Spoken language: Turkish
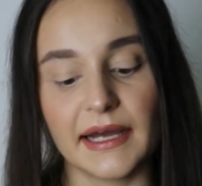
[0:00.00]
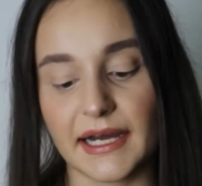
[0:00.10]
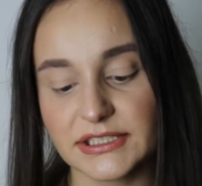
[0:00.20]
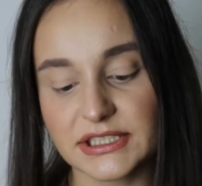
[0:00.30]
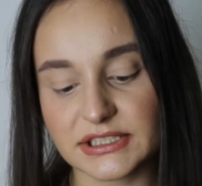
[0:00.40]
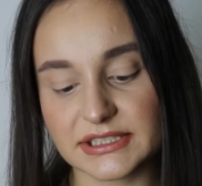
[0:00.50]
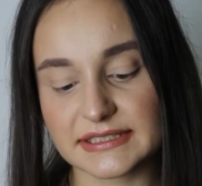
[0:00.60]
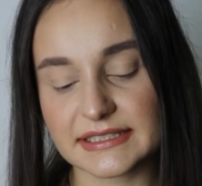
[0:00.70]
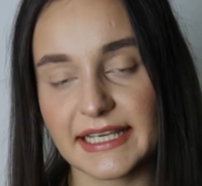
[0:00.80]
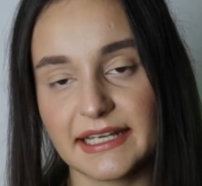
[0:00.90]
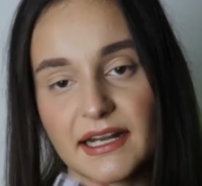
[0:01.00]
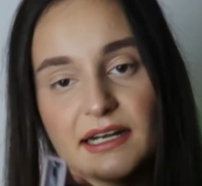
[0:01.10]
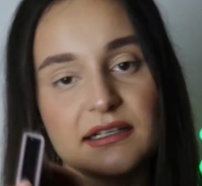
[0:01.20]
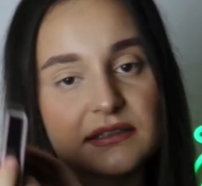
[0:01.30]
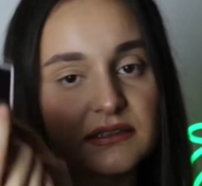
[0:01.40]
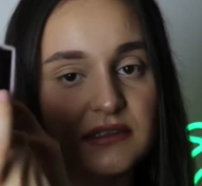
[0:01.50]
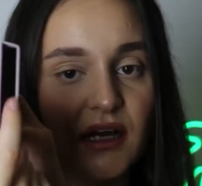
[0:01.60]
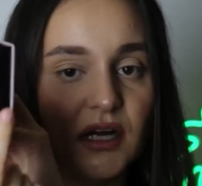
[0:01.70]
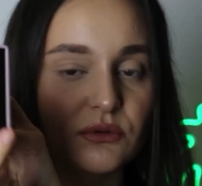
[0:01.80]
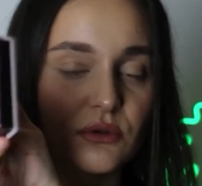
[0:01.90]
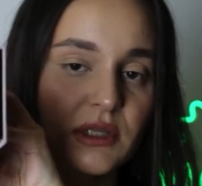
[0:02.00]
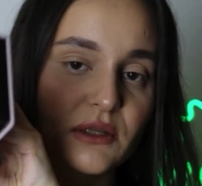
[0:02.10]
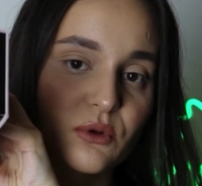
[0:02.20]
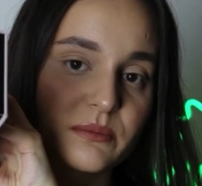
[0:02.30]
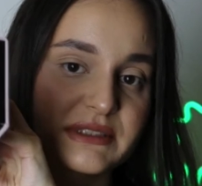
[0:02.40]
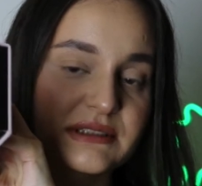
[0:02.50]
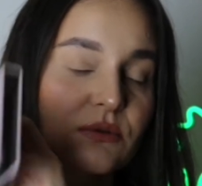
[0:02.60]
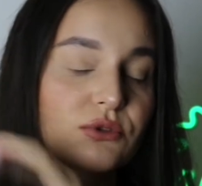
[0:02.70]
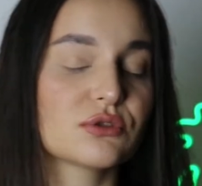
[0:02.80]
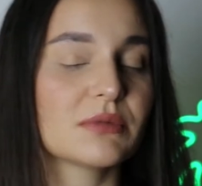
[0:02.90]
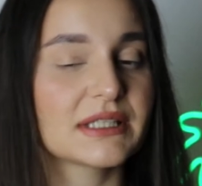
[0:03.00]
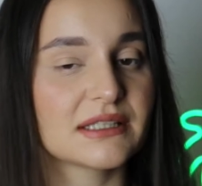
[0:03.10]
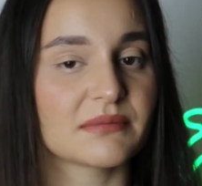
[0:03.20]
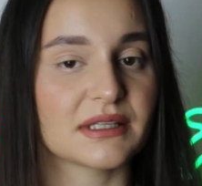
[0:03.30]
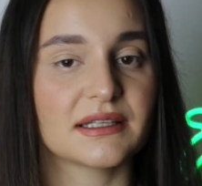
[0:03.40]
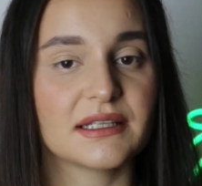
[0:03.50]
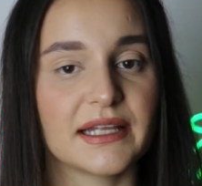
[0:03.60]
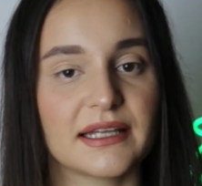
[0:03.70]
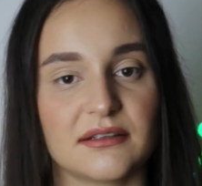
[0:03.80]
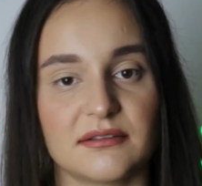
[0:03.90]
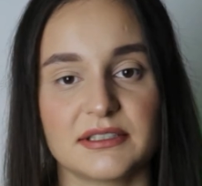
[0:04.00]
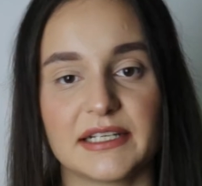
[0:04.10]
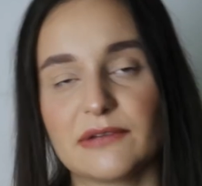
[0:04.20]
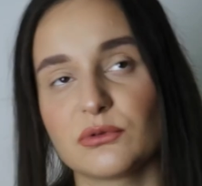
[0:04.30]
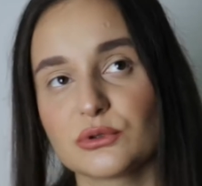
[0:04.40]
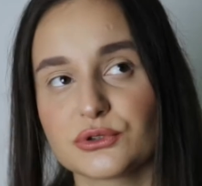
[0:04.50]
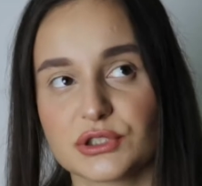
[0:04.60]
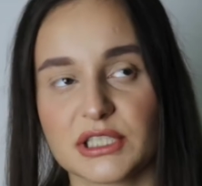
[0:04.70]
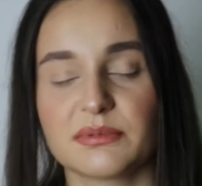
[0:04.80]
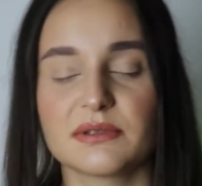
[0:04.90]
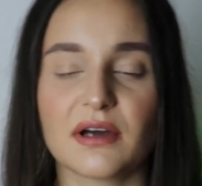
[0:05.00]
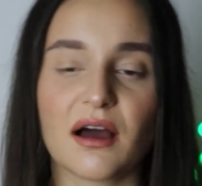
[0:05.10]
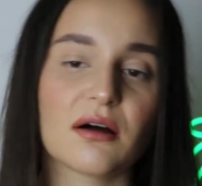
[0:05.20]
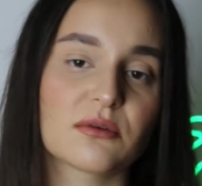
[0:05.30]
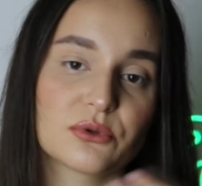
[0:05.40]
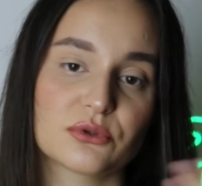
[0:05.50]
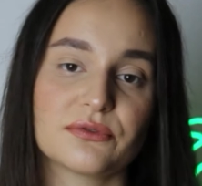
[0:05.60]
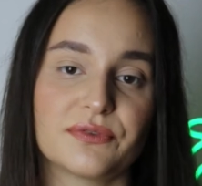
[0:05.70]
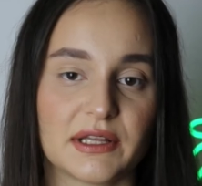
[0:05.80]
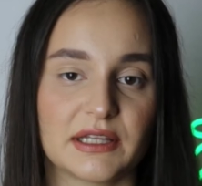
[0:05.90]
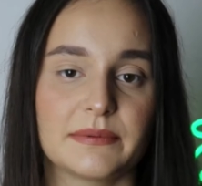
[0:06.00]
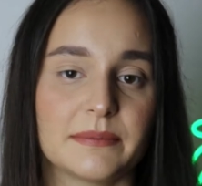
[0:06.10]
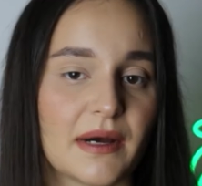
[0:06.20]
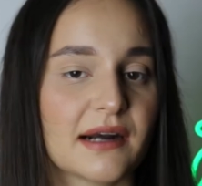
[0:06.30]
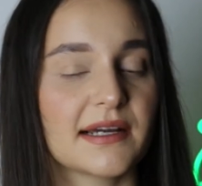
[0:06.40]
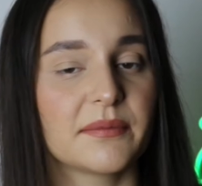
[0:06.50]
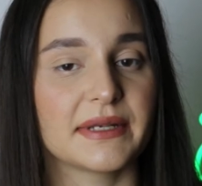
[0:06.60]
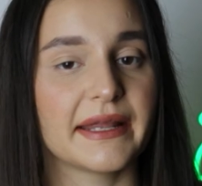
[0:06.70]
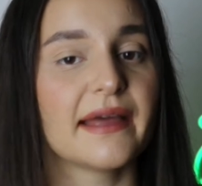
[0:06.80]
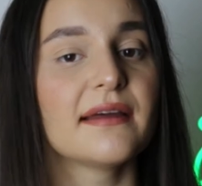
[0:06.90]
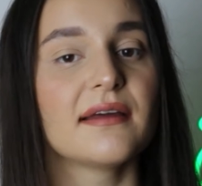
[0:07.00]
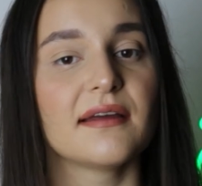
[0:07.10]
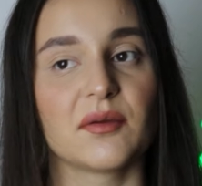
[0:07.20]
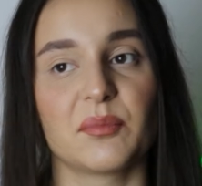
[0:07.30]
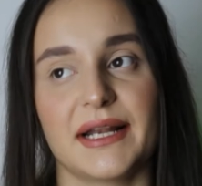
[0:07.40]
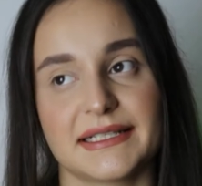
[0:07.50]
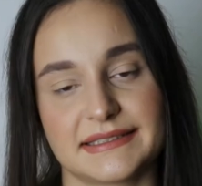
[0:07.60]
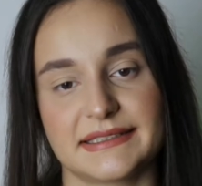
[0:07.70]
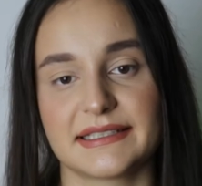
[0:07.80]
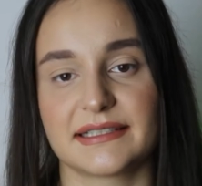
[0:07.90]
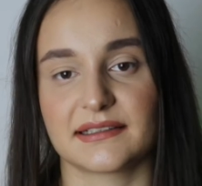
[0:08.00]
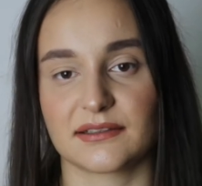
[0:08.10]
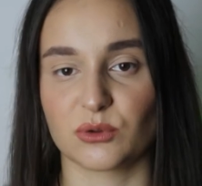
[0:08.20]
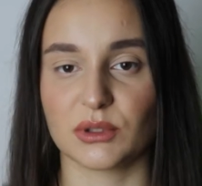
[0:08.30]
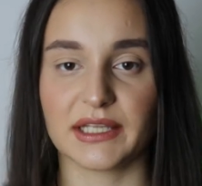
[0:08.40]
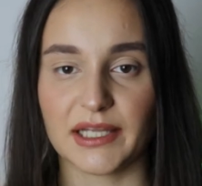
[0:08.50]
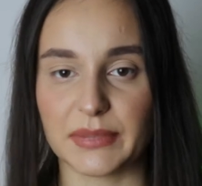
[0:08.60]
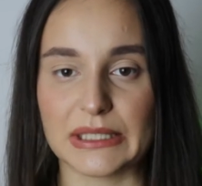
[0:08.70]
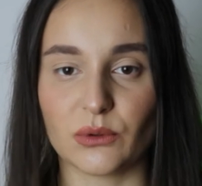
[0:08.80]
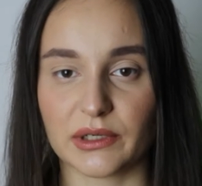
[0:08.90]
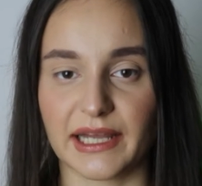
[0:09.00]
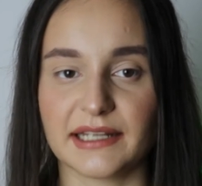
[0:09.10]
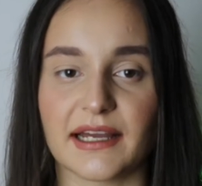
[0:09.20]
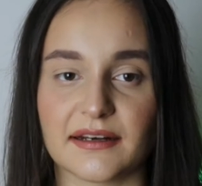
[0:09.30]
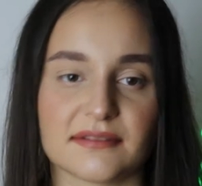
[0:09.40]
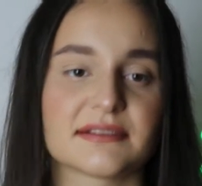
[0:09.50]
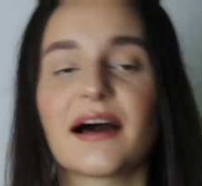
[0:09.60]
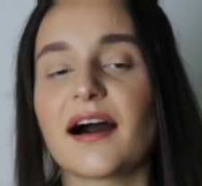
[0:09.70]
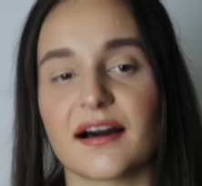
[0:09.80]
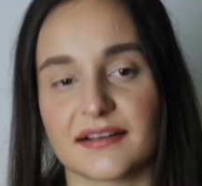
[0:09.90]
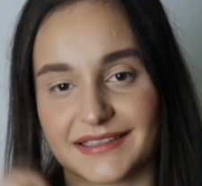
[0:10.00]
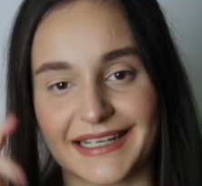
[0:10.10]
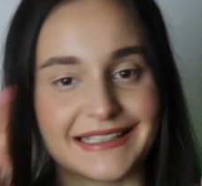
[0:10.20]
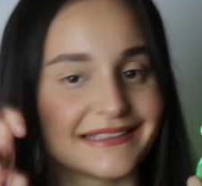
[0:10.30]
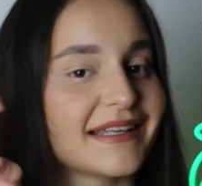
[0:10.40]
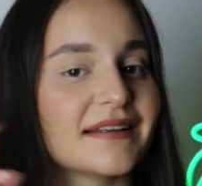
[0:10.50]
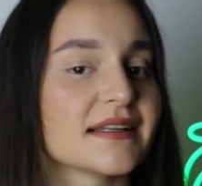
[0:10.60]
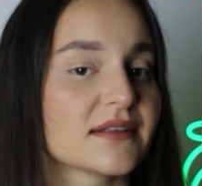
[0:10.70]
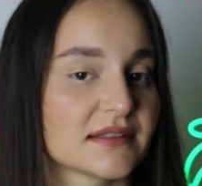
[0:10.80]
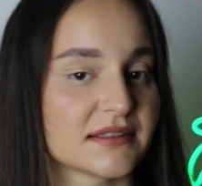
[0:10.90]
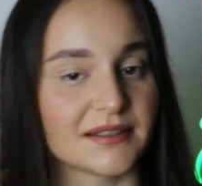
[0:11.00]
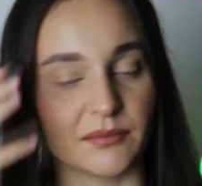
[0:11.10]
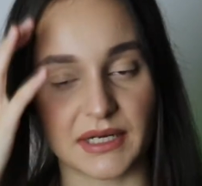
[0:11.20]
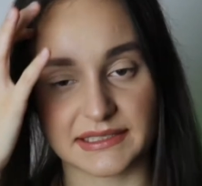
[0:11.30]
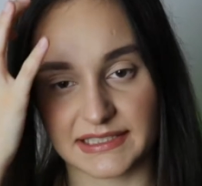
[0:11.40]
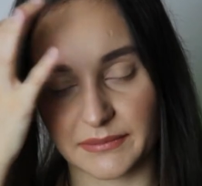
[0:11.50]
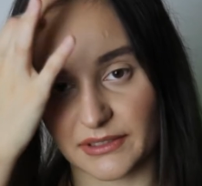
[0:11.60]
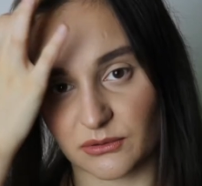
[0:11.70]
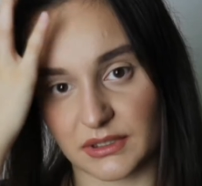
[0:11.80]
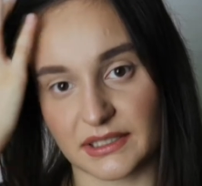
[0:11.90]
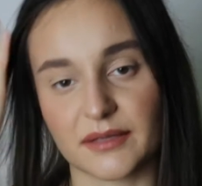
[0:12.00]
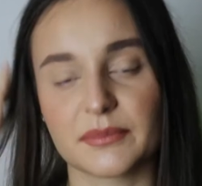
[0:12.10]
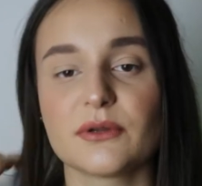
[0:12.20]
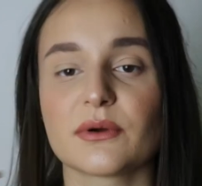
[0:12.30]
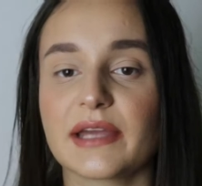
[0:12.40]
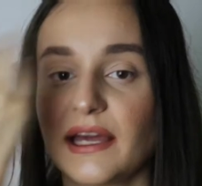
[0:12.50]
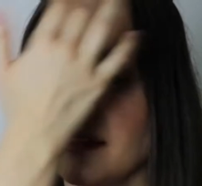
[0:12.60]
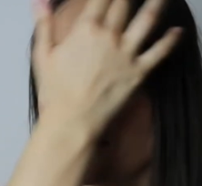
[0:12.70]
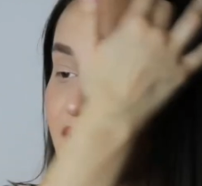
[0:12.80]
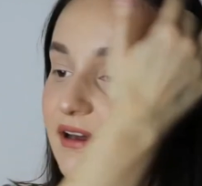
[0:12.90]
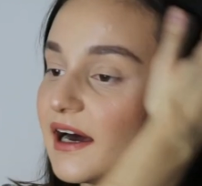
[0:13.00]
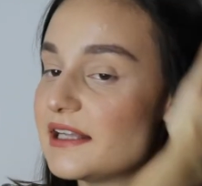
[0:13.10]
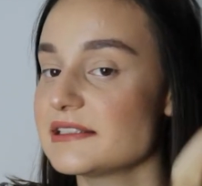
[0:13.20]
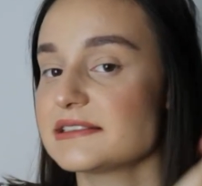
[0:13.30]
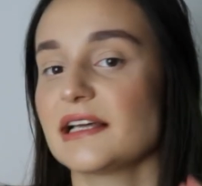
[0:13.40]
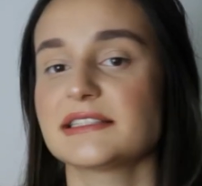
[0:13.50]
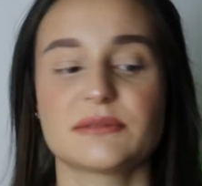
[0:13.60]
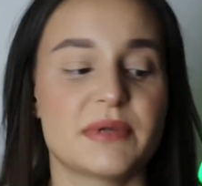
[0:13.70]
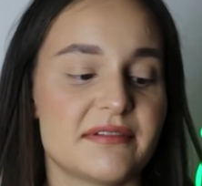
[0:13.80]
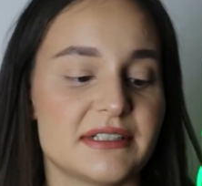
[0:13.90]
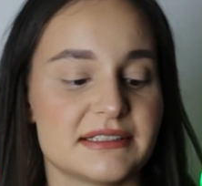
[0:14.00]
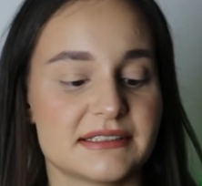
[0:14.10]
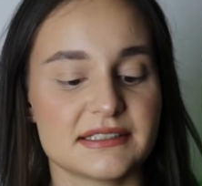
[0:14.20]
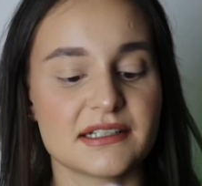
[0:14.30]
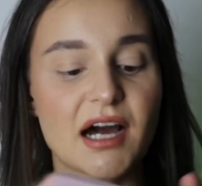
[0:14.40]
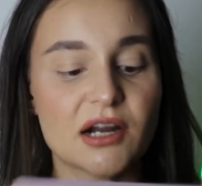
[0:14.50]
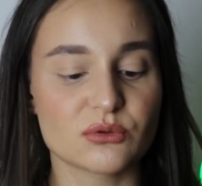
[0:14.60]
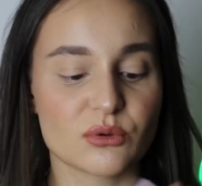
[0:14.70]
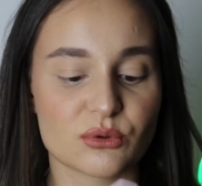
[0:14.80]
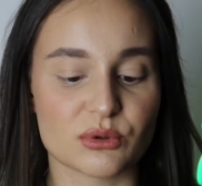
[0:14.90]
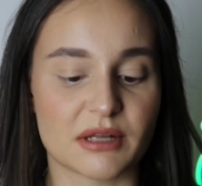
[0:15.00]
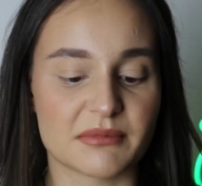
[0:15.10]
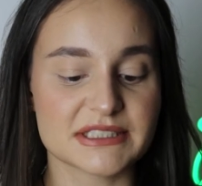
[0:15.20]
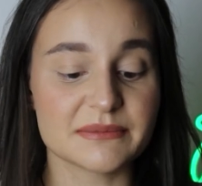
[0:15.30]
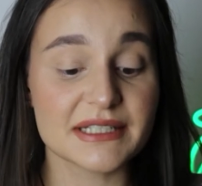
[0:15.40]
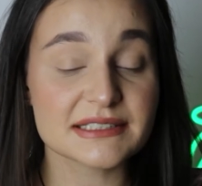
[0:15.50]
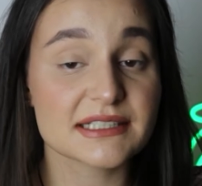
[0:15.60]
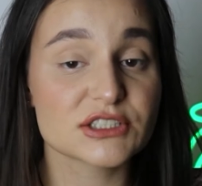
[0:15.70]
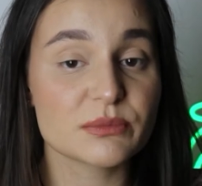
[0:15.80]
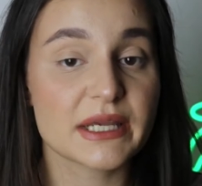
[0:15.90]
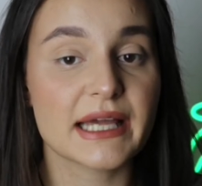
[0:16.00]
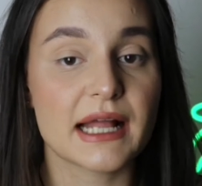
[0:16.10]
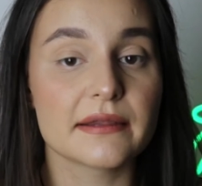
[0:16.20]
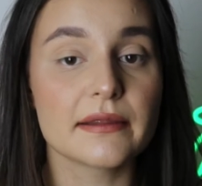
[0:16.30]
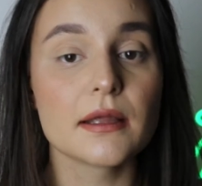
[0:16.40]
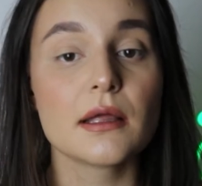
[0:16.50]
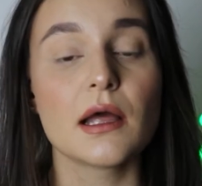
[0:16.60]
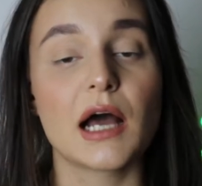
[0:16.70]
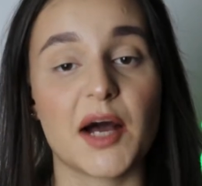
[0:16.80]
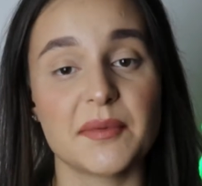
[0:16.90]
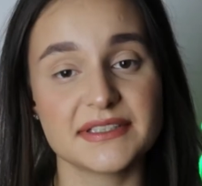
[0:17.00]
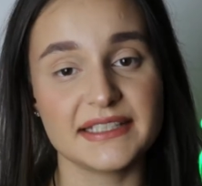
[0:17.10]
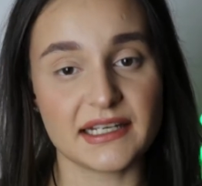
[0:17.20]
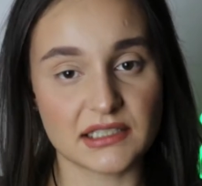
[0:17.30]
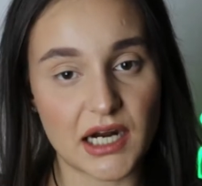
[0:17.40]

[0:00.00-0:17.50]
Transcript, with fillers: Açıkçası kenarlarının kartondan olması hoşuma gitmedi. Revolution gibi daha uygun fiyatlı bir marka bile plastik kullanabiliyorken yani daha kaliteli malzeme kullanabiliyorken Anastasia Beverly Hills'in karton kullanması bana saçma geldi. Ama diğer